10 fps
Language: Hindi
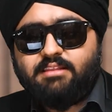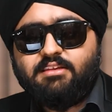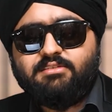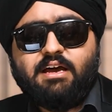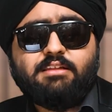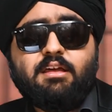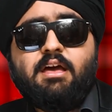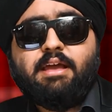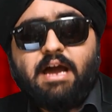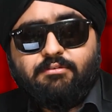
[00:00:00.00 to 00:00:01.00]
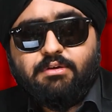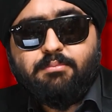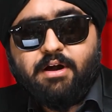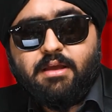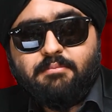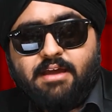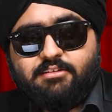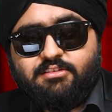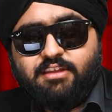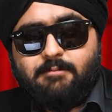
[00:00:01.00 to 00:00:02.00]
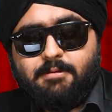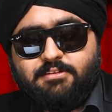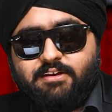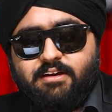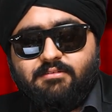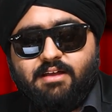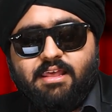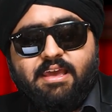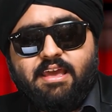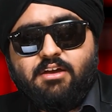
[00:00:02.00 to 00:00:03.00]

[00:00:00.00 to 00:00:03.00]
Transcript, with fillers: साथ ही साथ काफ़ी बड़े मैचेस टेक प्लेस करने वाले